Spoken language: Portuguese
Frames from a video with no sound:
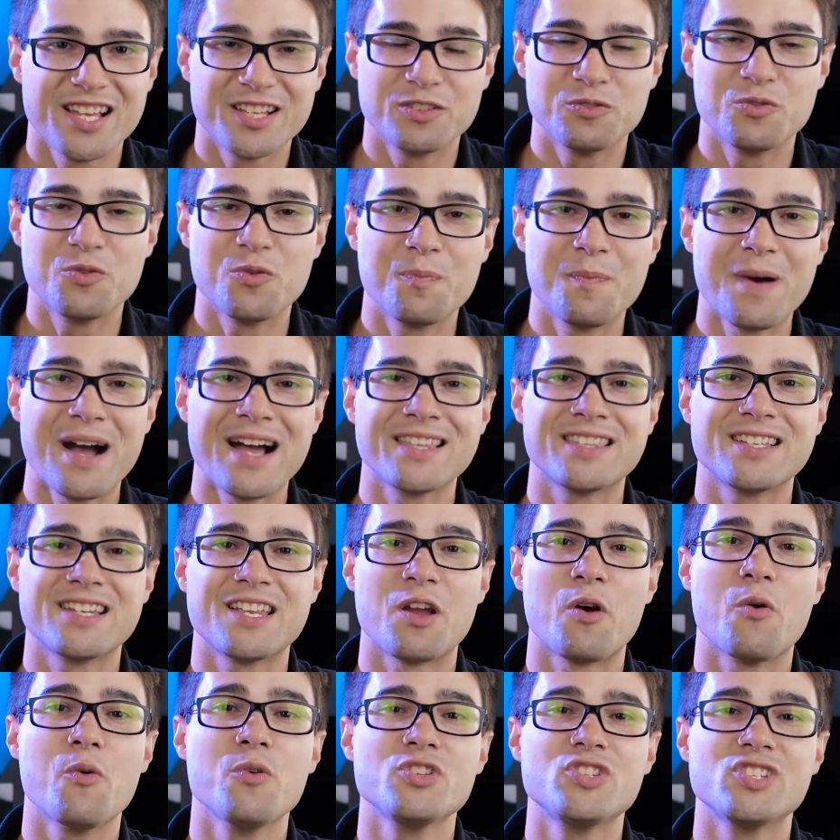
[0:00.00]
do padre
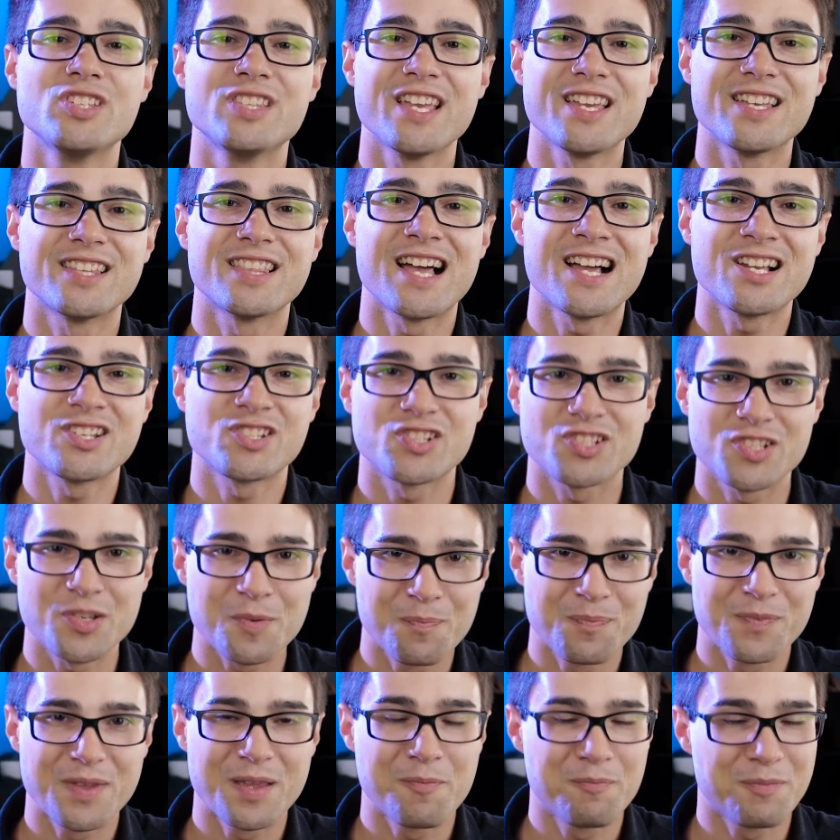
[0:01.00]
Rudinei Lache
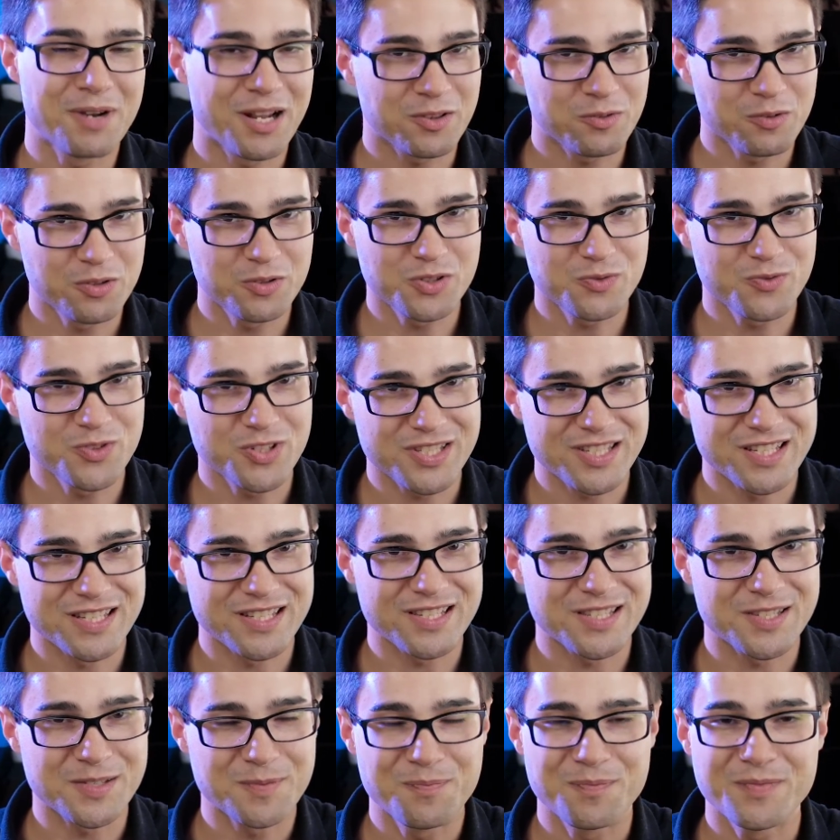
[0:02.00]
para todos
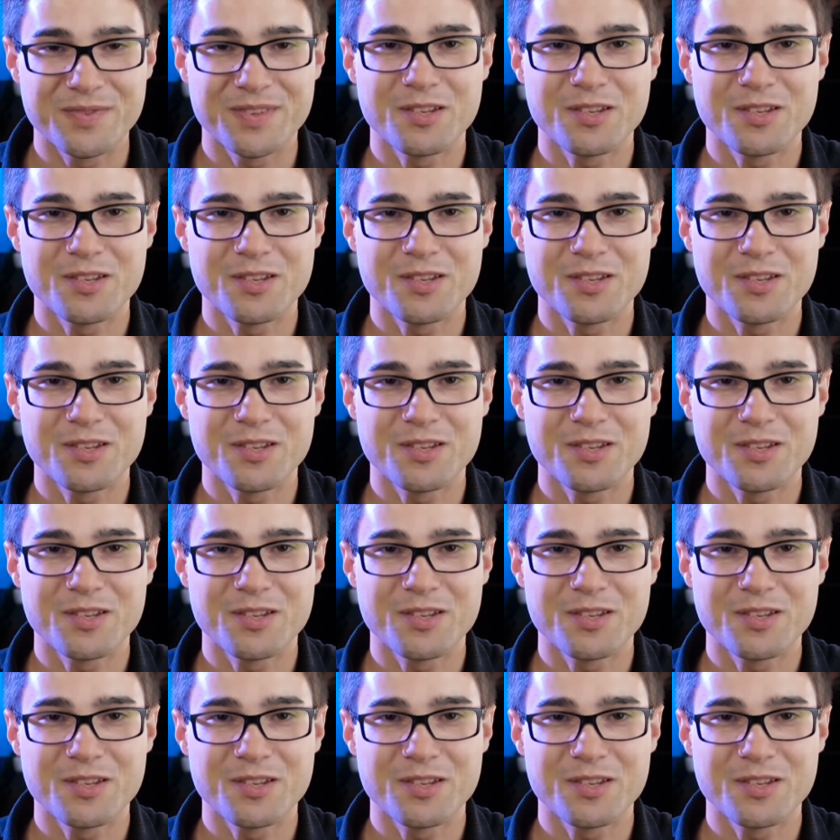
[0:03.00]
vocês.